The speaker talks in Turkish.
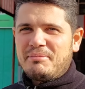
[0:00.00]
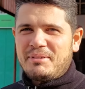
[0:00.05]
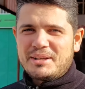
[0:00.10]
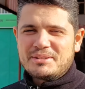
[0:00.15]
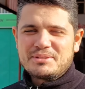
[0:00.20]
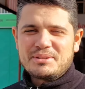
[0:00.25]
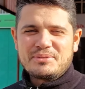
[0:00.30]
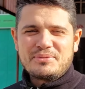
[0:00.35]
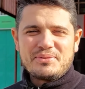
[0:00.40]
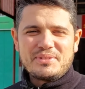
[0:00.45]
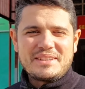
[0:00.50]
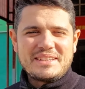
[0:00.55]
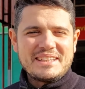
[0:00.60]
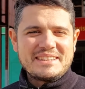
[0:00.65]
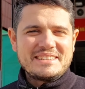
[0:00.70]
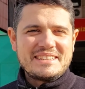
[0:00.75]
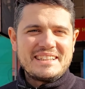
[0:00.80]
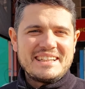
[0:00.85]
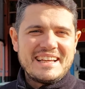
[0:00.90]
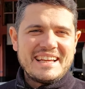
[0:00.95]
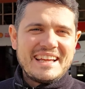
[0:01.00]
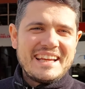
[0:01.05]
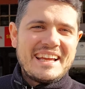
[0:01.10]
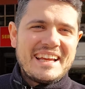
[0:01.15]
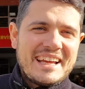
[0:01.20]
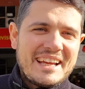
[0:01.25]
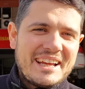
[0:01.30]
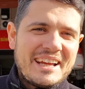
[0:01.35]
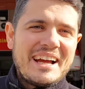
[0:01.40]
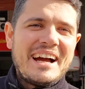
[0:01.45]
mazot filtresini
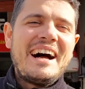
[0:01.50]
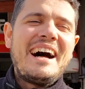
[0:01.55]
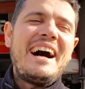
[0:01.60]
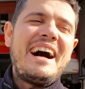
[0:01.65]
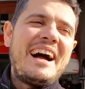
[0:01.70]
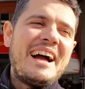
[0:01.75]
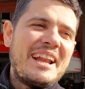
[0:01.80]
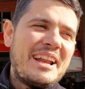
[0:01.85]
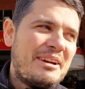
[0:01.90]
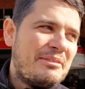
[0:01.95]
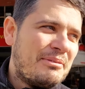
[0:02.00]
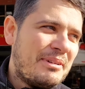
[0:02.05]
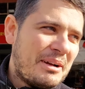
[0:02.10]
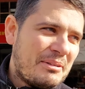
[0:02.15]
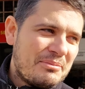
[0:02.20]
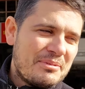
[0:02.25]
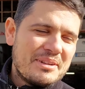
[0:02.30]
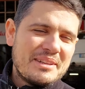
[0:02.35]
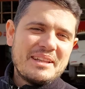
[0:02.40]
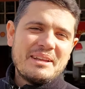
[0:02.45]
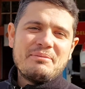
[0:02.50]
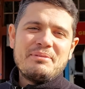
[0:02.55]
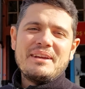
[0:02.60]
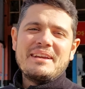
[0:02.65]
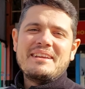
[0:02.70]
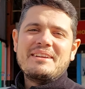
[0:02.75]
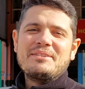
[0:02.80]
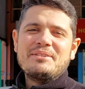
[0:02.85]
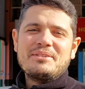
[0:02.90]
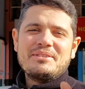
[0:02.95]
aynen ben bunda
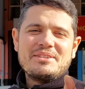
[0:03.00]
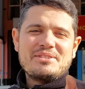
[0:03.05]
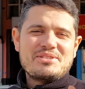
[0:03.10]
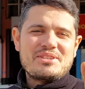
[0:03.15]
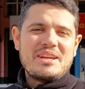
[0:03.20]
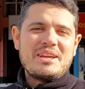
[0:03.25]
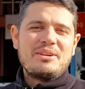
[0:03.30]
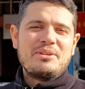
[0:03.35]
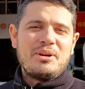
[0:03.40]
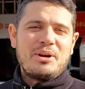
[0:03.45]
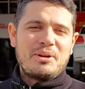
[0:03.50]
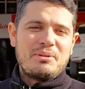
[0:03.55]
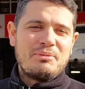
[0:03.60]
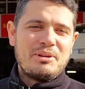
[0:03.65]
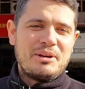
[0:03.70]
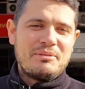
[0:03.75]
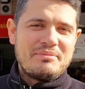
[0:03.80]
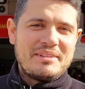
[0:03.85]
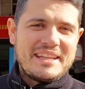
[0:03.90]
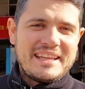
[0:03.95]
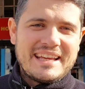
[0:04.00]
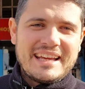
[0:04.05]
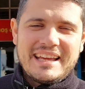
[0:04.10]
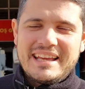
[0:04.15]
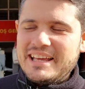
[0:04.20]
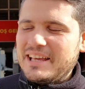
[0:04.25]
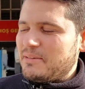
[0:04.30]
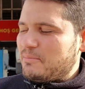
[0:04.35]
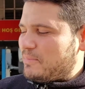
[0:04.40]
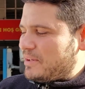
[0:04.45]
pek şey görmüyorum.
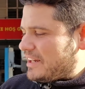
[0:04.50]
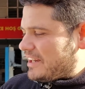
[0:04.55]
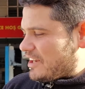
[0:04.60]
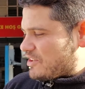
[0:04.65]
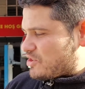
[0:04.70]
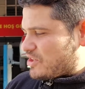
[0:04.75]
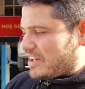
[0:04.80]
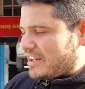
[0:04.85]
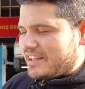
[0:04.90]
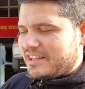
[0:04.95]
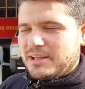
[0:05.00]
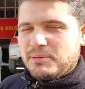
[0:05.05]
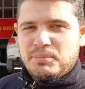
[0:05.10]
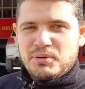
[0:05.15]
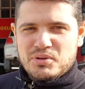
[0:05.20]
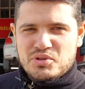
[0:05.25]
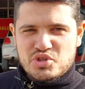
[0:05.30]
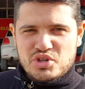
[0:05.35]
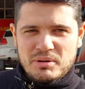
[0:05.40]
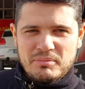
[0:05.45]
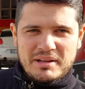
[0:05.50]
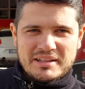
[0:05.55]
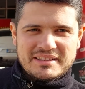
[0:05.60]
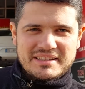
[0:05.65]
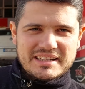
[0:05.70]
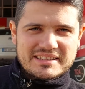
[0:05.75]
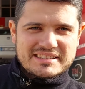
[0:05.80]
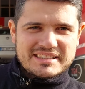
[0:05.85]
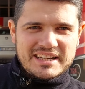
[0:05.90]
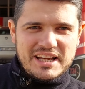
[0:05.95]
Niye? Birkaç kere deponun
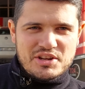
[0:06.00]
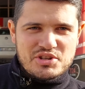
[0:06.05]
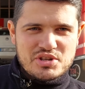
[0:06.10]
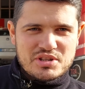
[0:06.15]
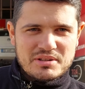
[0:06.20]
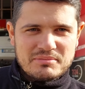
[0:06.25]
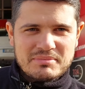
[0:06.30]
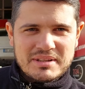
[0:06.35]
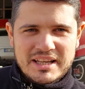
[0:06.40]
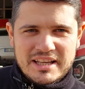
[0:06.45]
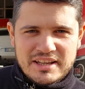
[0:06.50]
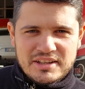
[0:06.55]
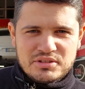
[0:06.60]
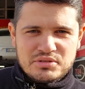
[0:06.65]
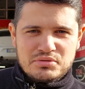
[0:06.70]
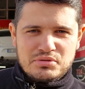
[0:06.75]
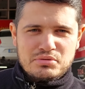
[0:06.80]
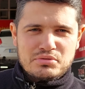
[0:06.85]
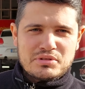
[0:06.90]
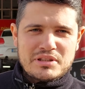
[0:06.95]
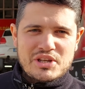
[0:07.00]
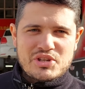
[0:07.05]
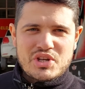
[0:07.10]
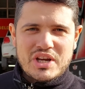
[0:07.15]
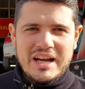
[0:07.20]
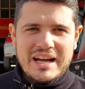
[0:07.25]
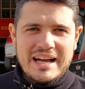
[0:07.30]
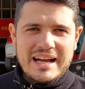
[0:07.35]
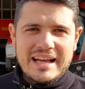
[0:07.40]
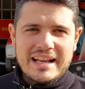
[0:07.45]
şamandırasını açtım. Hmm.
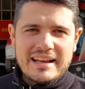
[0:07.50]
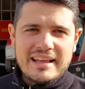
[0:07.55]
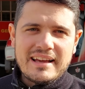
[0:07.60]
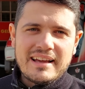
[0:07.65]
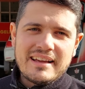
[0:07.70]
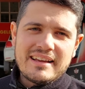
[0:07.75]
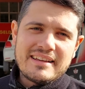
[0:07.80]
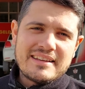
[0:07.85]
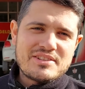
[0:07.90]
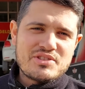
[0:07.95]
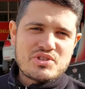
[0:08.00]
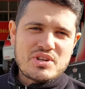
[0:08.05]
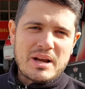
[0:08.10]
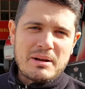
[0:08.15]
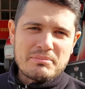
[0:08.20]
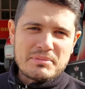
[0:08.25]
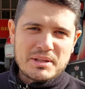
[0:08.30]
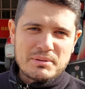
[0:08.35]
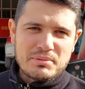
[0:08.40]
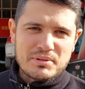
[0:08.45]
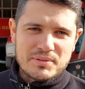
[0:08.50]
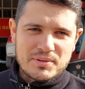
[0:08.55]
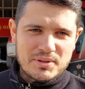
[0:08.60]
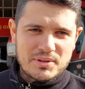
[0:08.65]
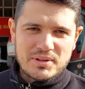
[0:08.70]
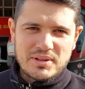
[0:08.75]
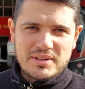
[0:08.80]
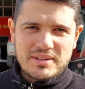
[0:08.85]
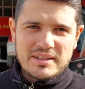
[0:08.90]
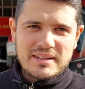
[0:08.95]
Süzgeci hala cam gibi
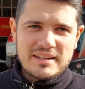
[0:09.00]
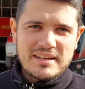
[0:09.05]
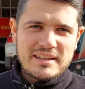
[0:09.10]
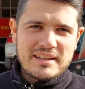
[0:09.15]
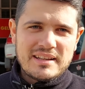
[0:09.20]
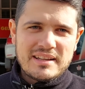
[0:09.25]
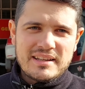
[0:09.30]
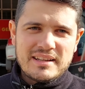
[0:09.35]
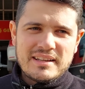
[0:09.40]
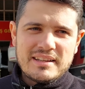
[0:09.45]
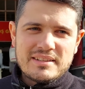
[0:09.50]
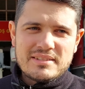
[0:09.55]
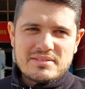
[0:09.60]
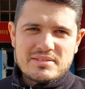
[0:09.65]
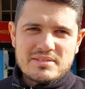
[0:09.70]
duruyor. E